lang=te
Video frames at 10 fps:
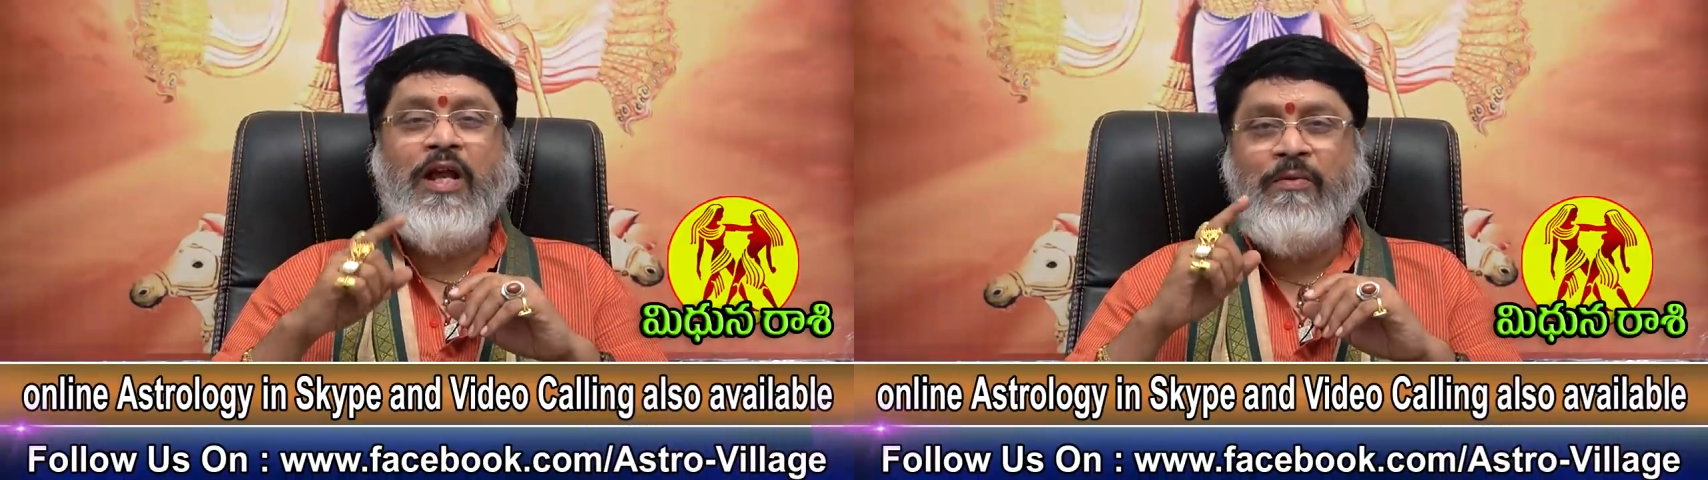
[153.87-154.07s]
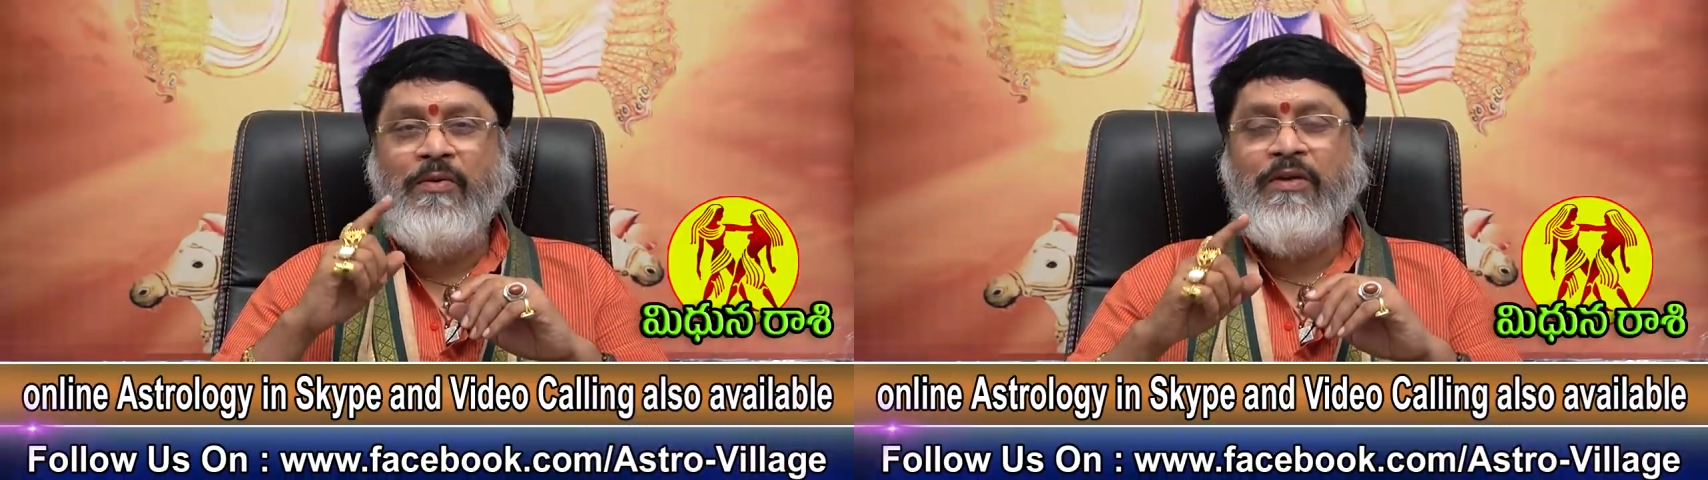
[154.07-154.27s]

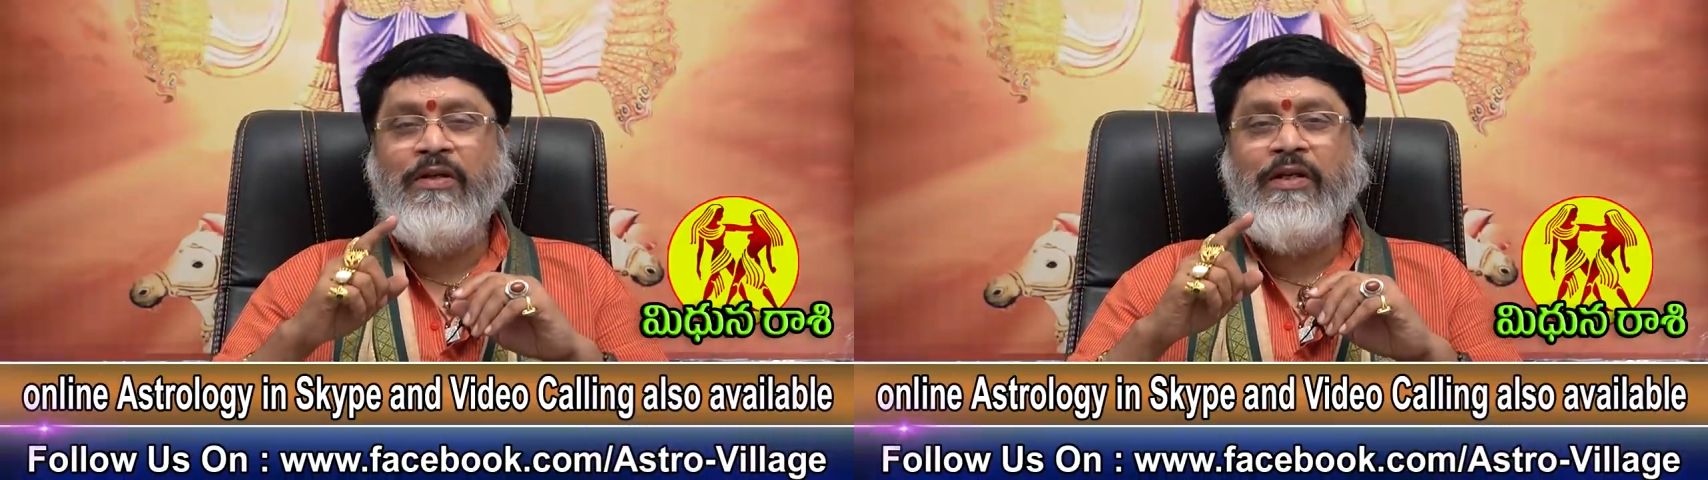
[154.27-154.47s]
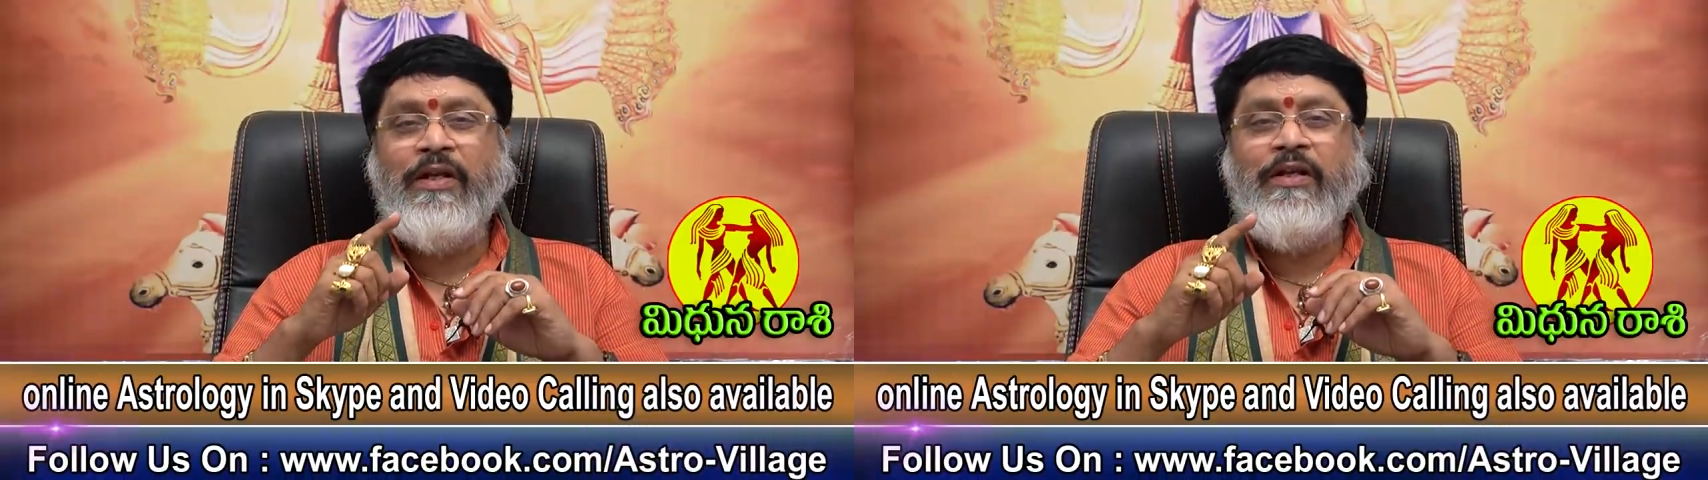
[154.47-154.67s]
లాభంలో
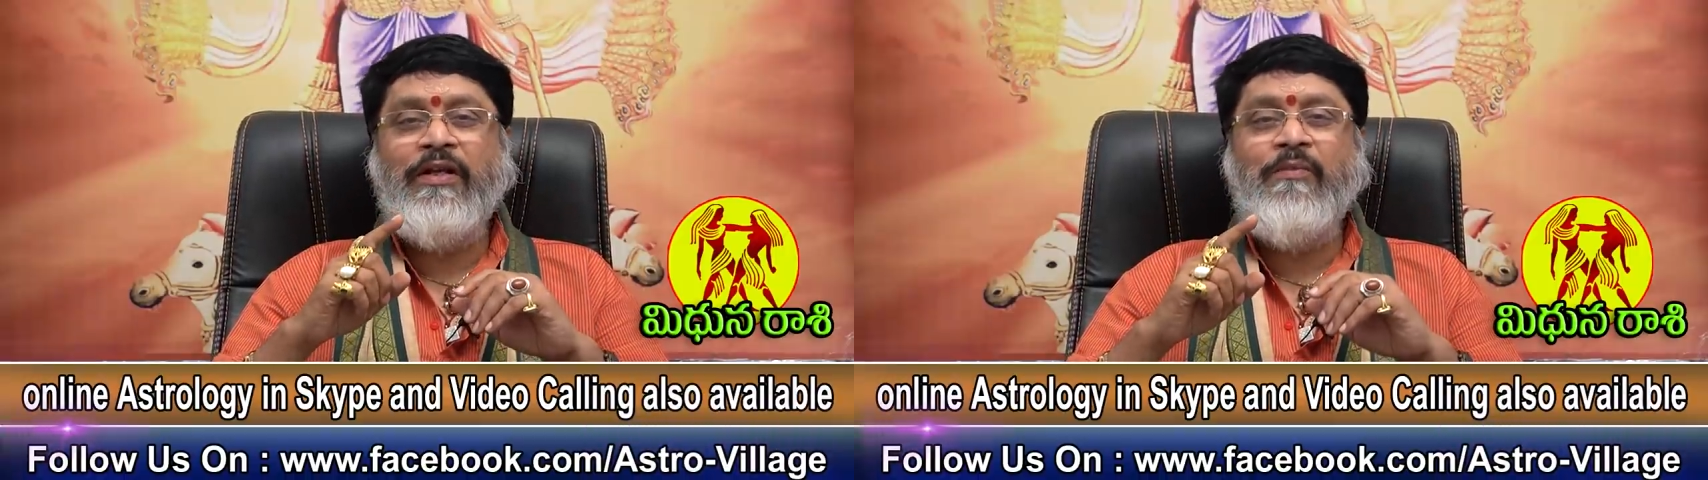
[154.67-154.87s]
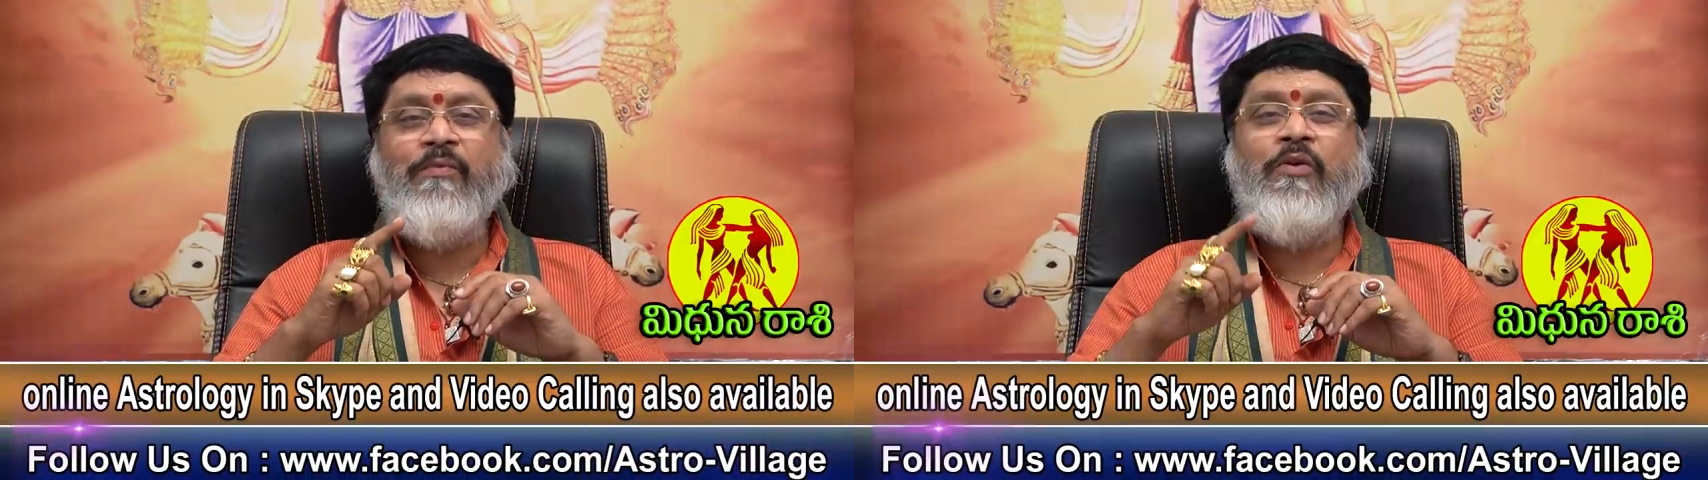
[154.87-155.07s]
అంటే
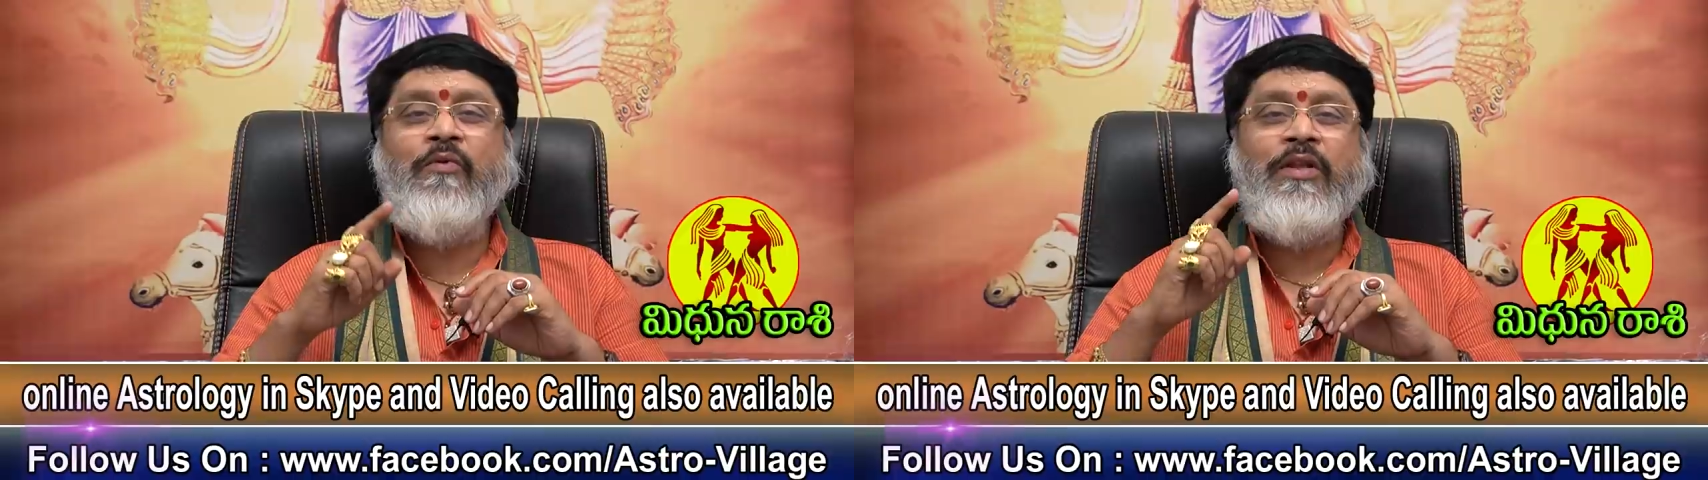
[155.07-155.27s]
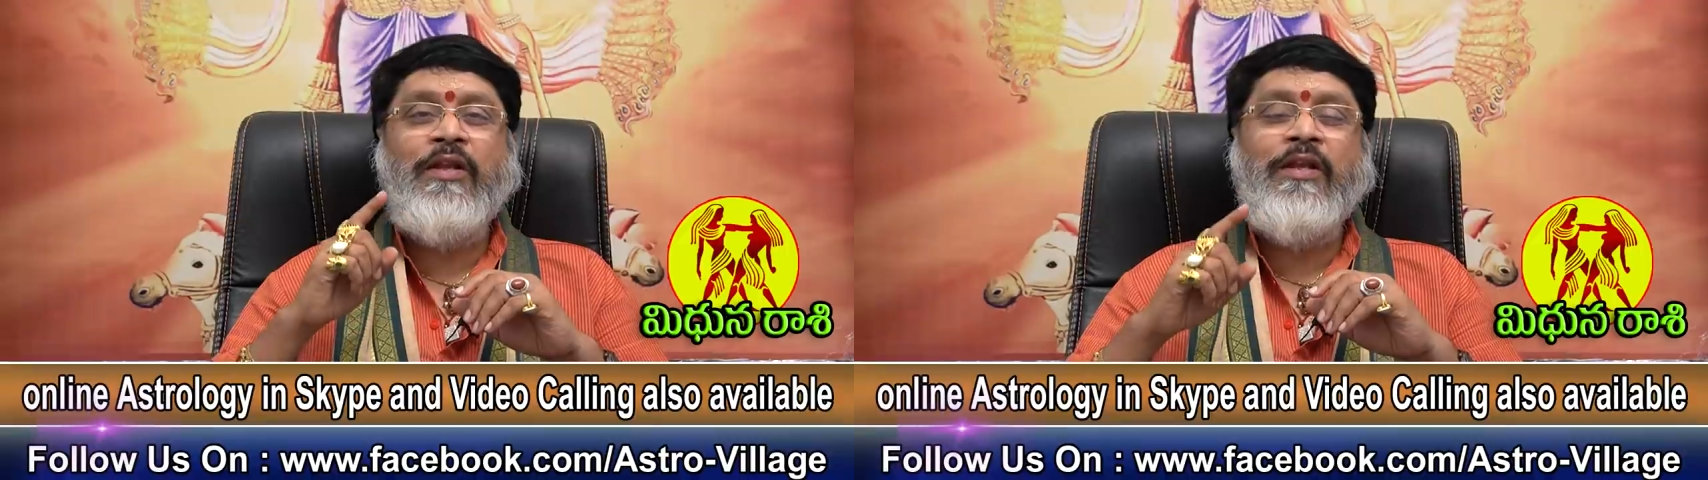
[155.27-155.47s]
ఏంటంటే మూడు
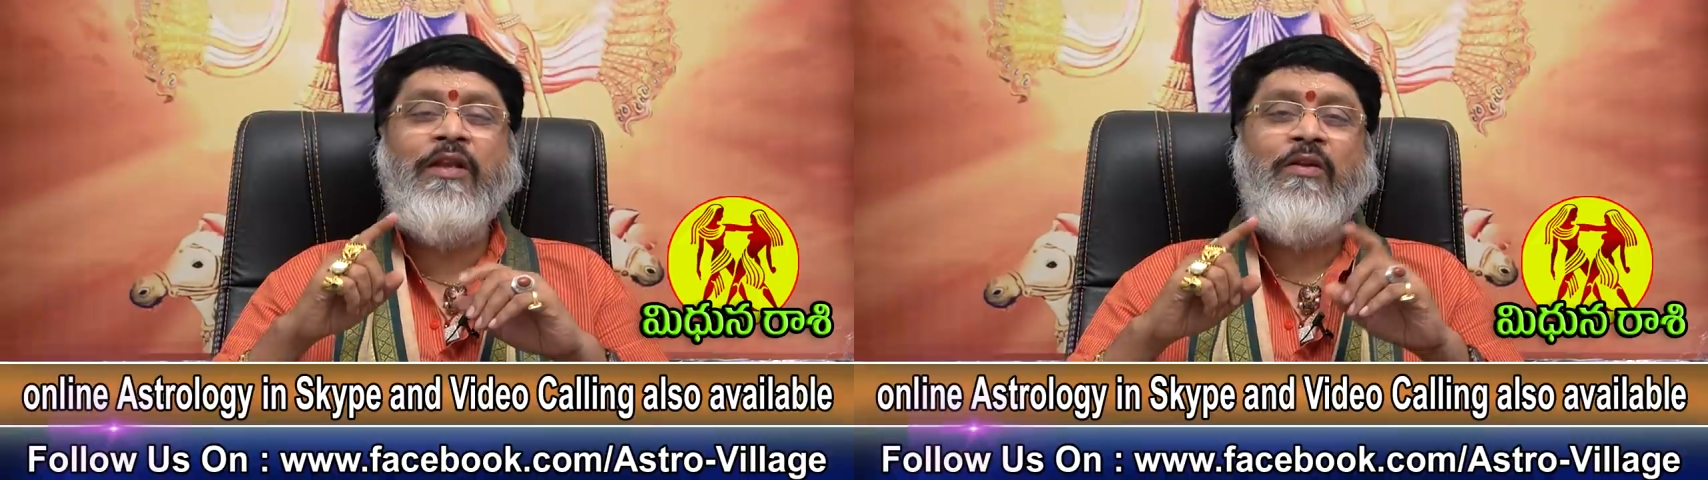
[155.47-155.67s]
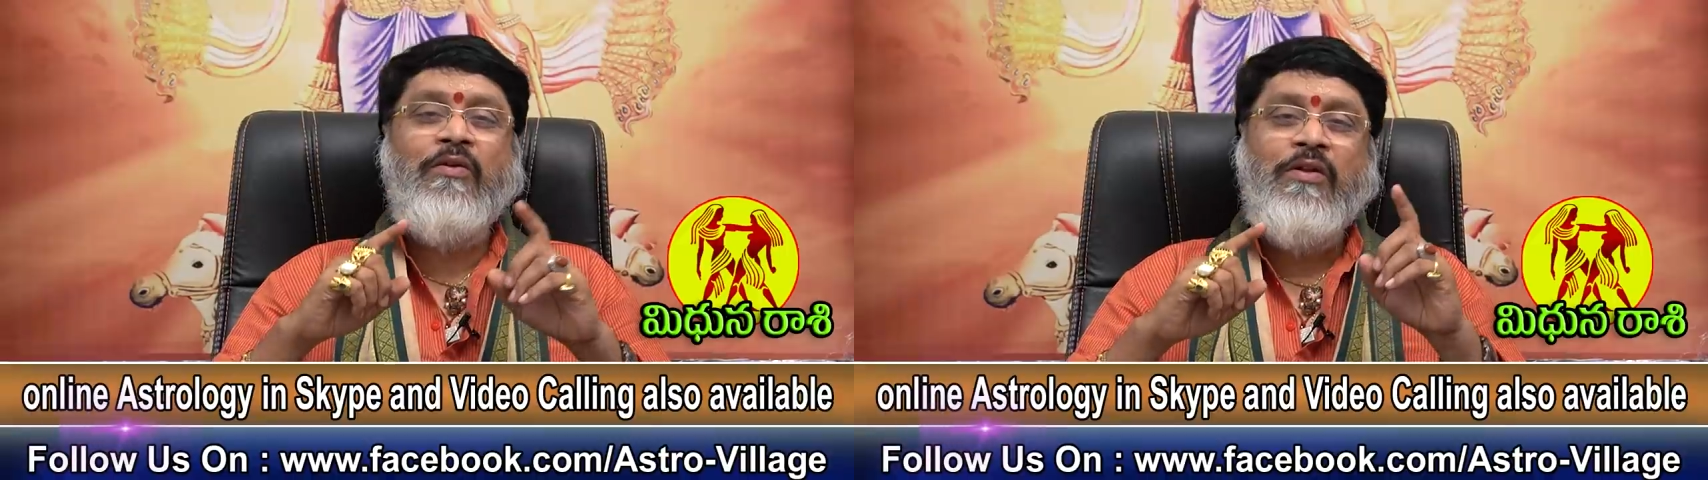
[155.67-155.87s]
వందల
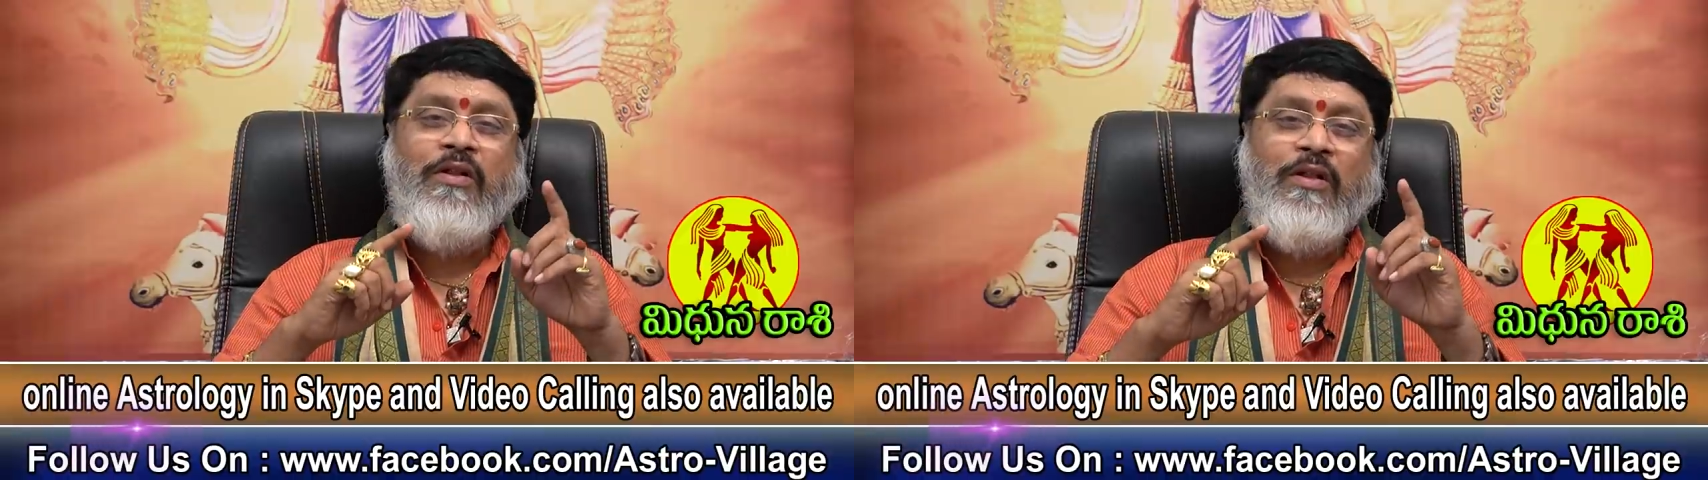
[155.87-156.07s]
డిగ్రీలో